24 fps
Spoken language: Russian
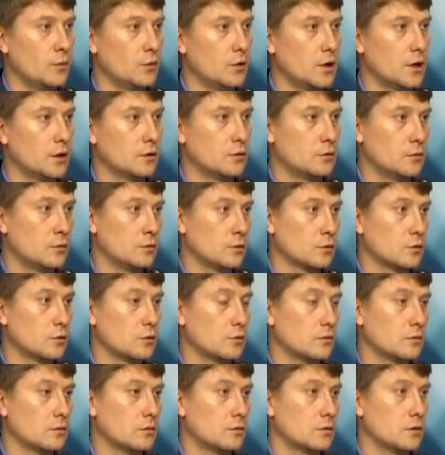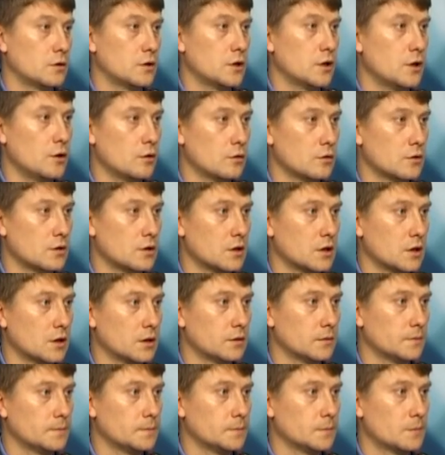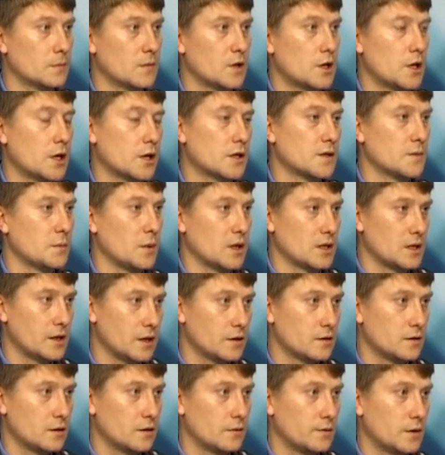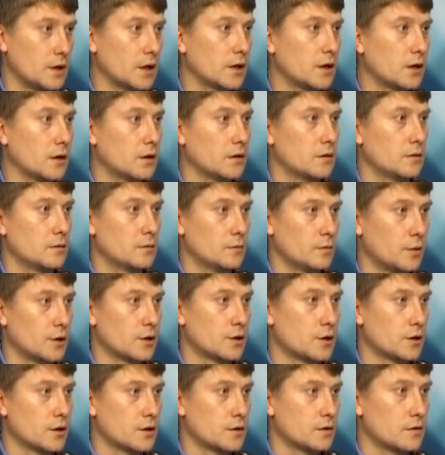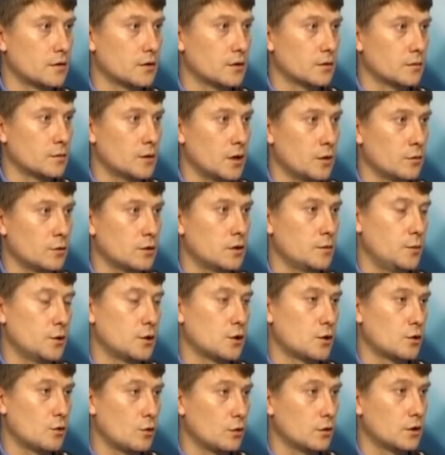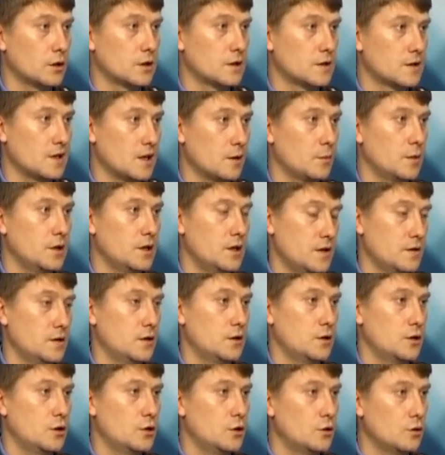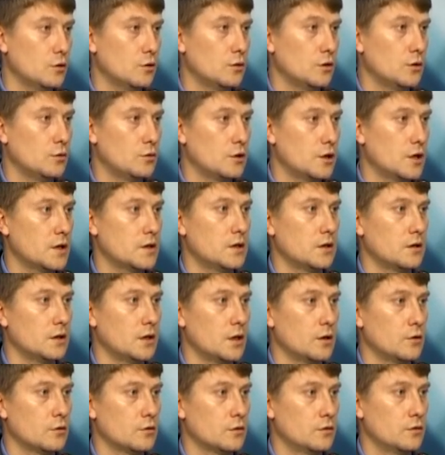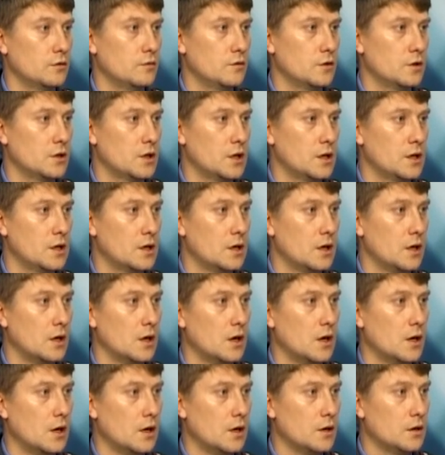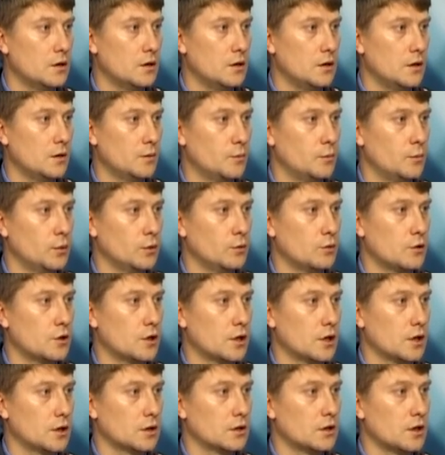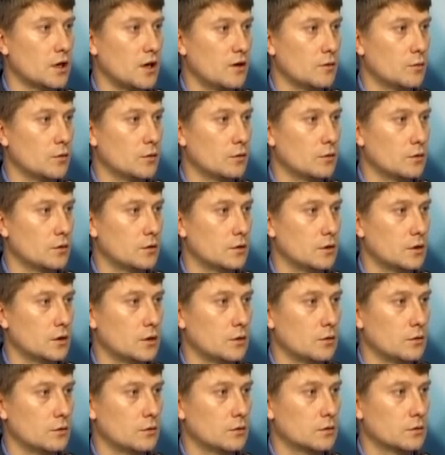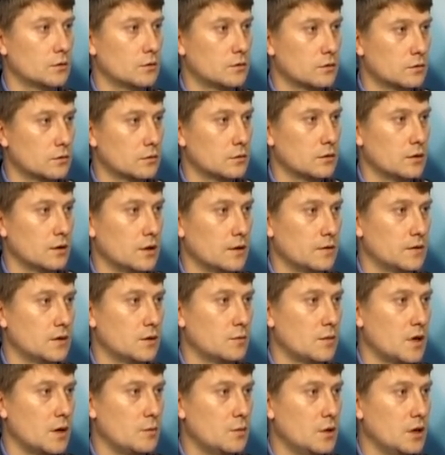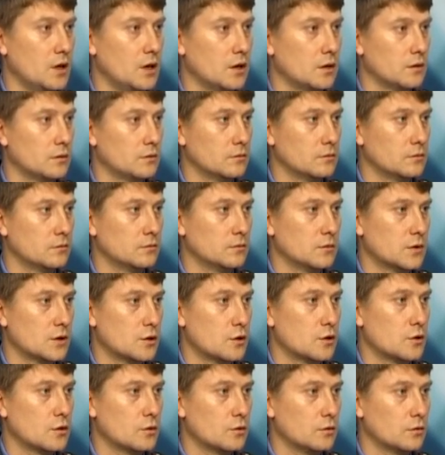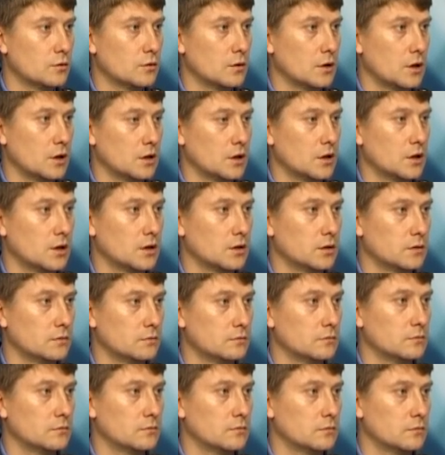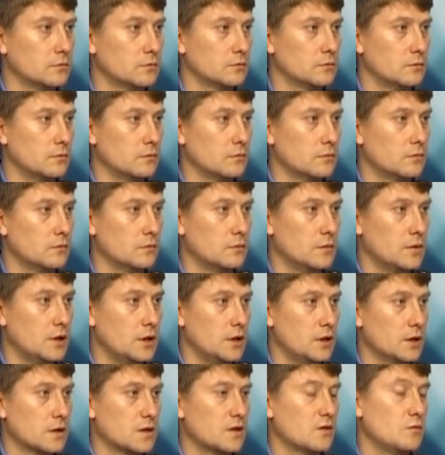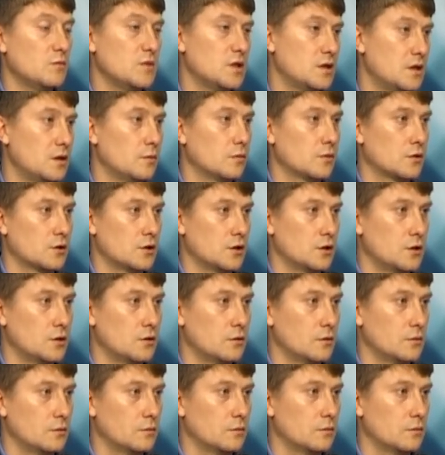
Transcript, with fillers: пугает то, что серьезная тяжесть последствий в таких происшествиях, потому что пешеход – это самый незащищенный участник дорожного движения, и получая травму от автомобиля, зачастую она несовместимо с жизнью.